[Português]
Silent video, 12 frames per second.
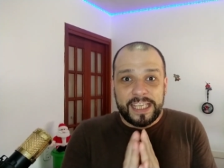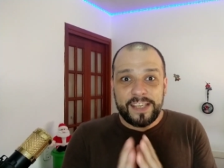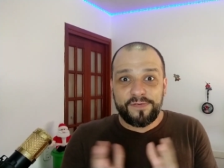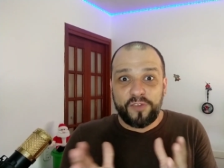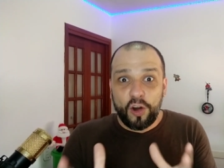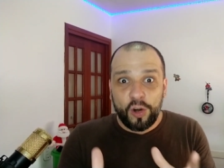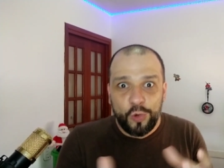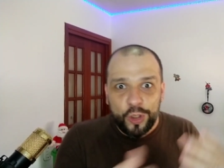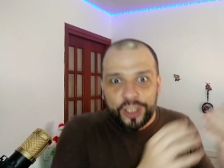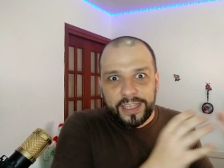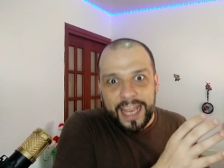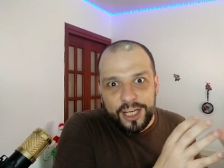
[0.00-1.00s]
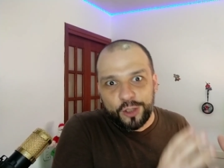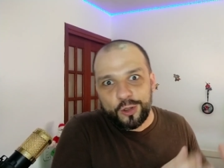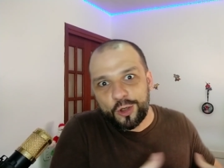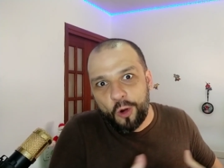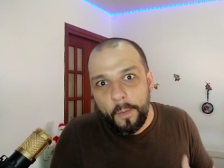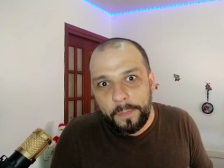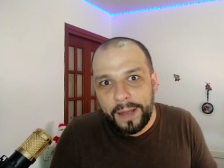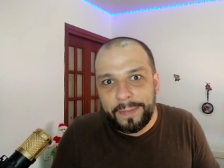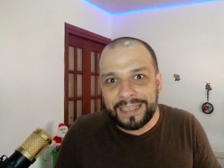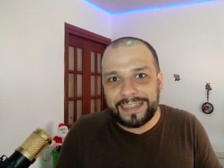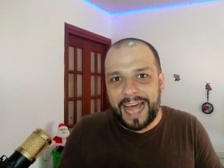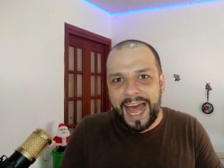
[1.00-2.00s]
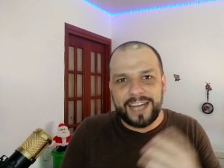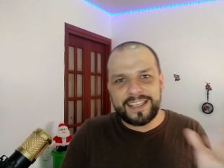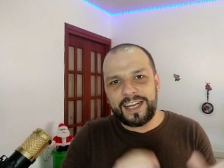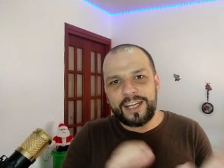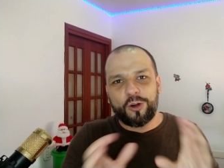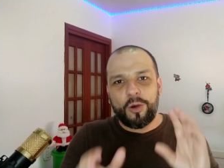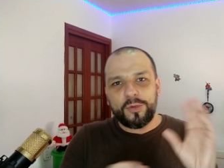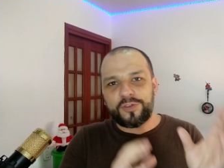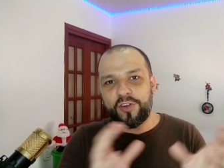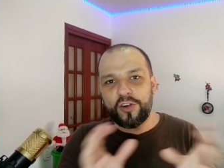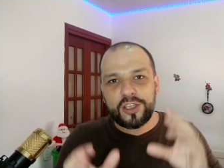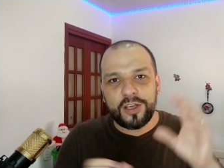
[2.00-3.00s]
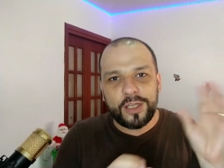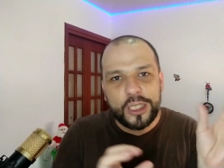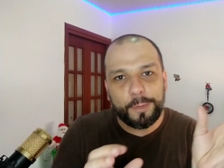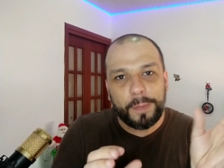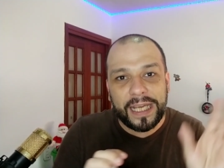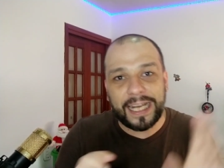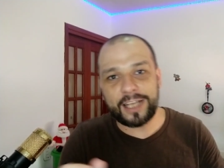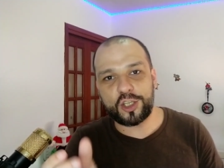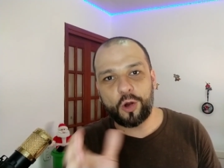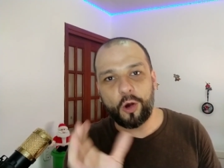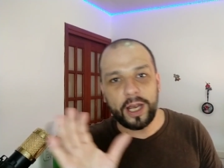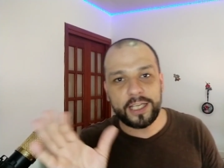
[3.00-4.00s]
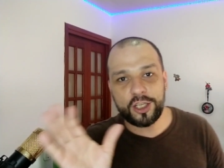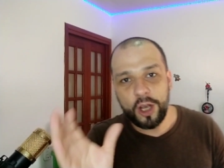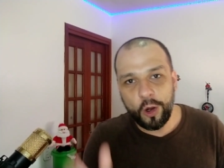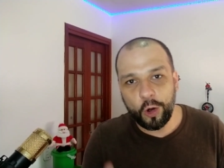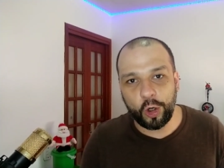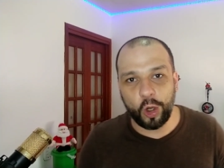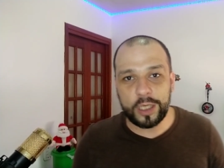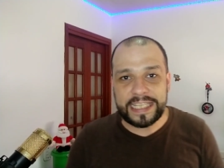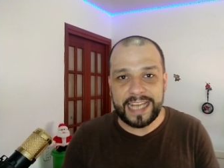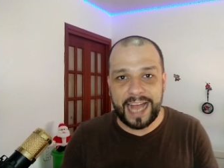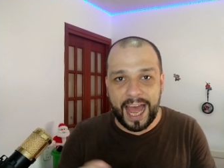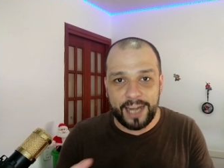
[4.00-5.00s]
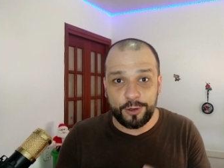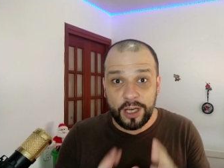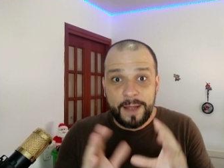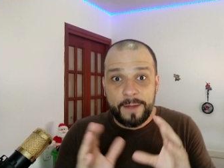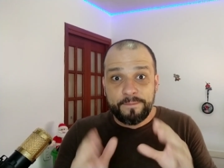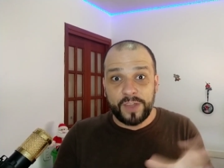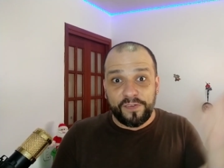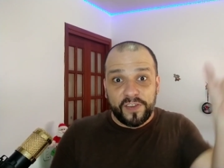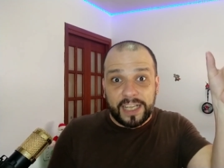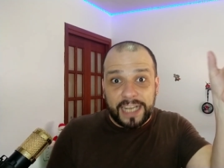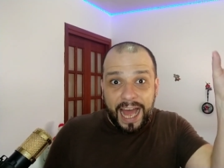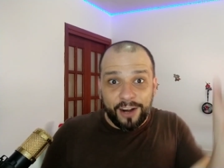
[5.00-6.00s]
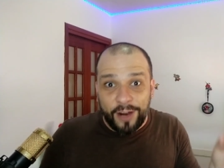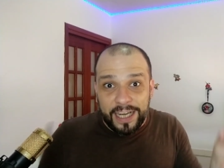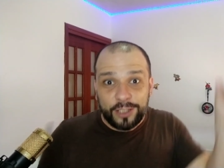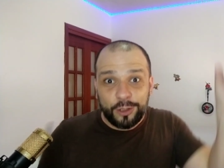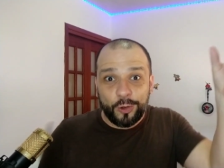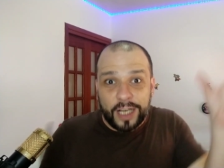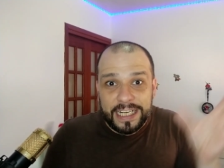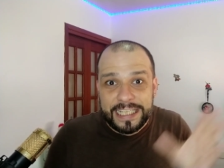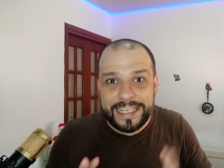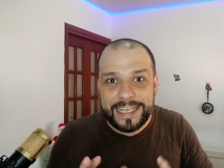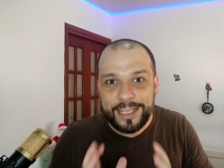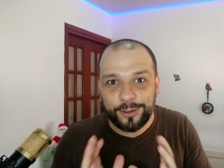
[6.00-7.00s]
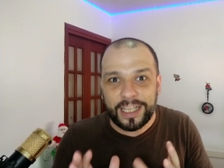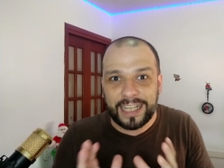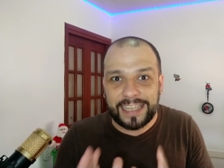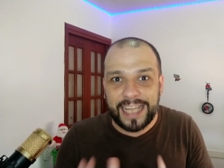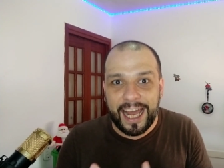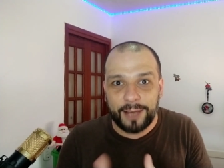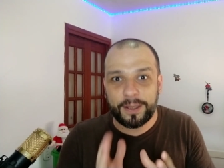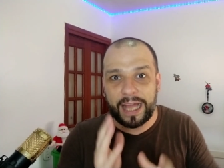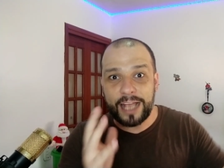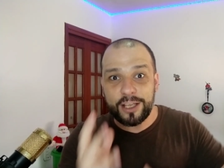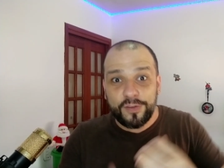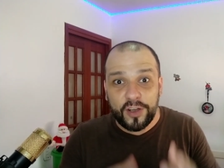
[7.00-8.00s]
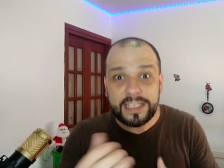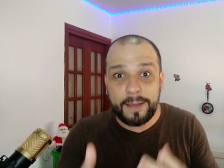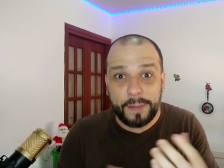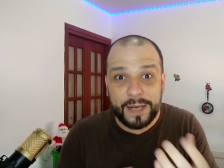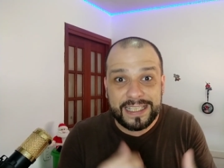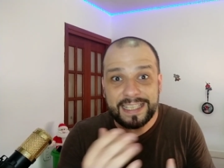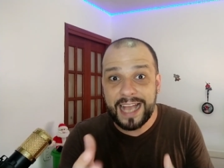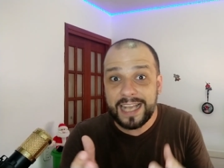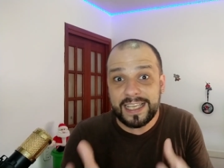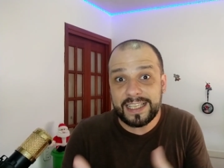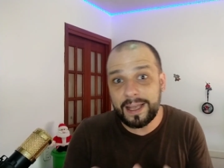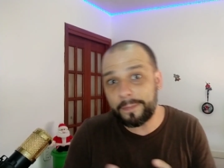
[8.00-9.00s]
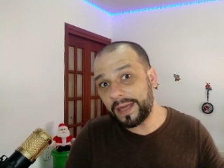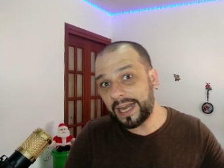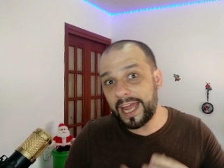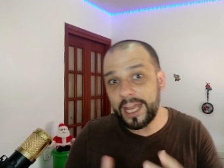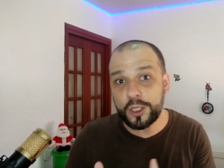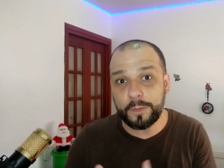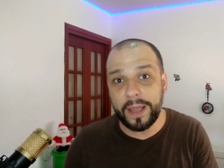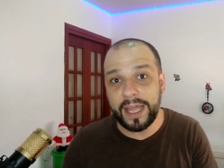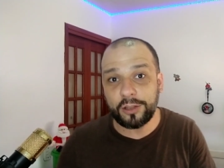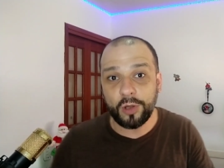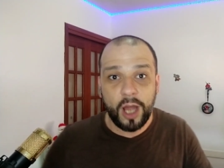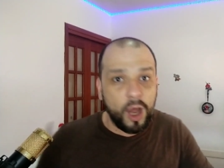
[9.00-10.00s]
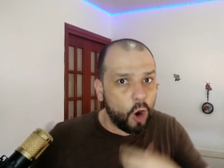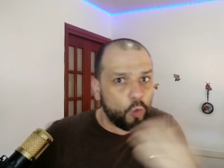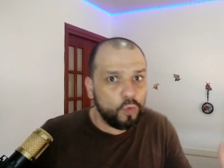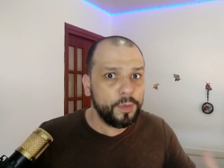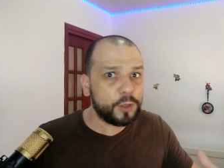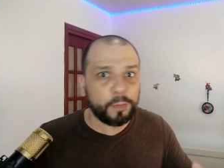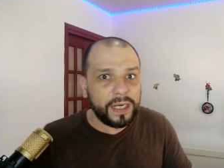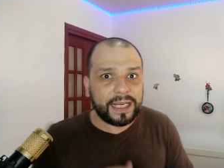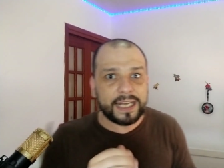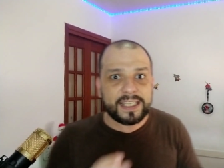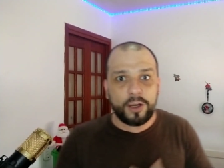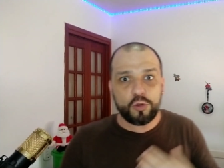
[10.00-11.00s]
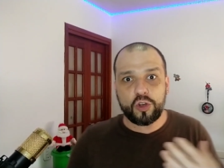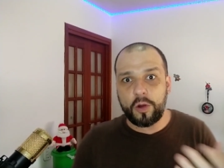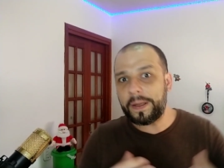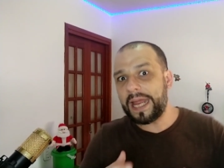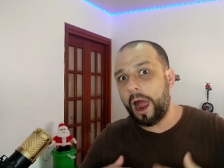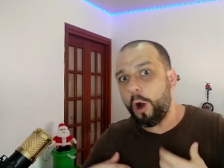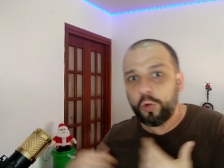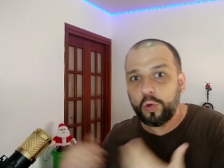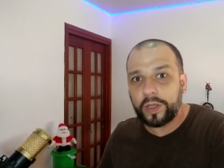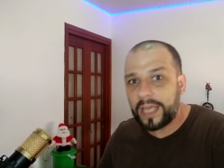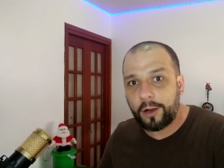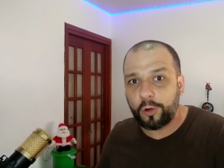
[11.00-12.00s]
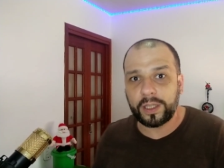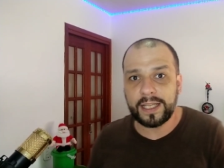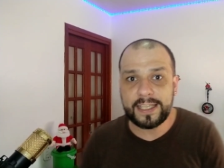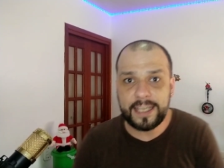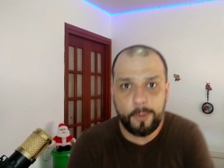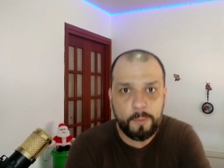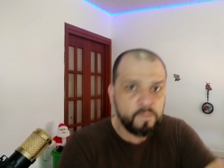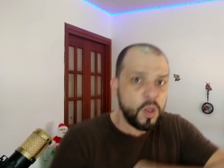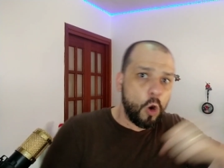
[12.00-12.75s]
que foram os textos complementares, ali como fossem explicações, glossários, que ficaram ali no cantinho da tela, caso você precisasse saber a respeito alguma explicação sobre algo que aconteceu,